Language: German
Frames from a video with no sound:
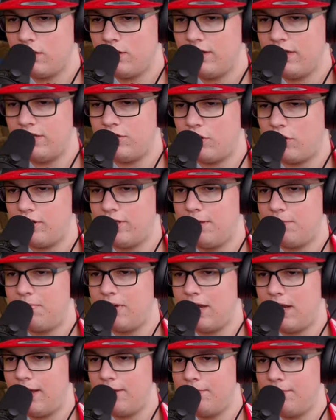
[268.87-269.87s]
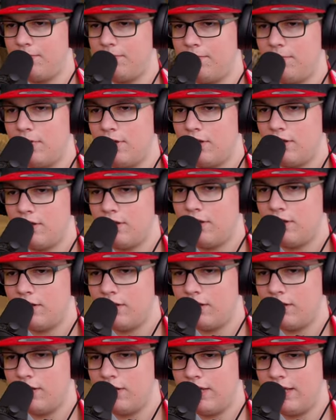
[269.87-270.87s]
Ne, doch, hier bleiben.
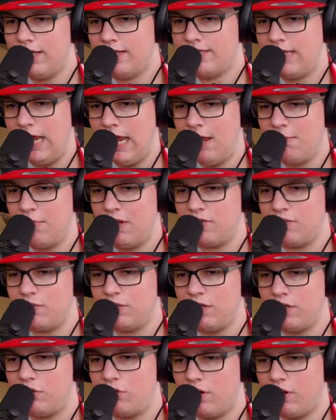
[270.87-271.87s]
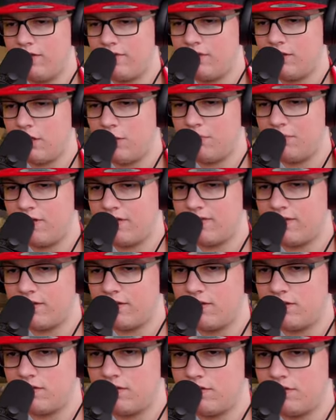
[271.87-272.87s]
Ich gehe immer zu den Coins. Ich glaube, das ist
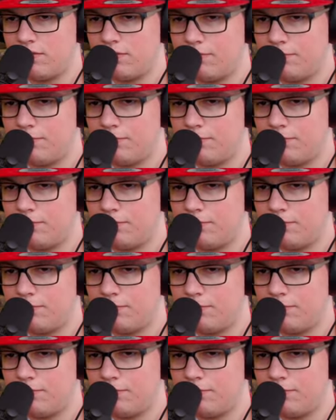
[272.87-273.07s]
richtig.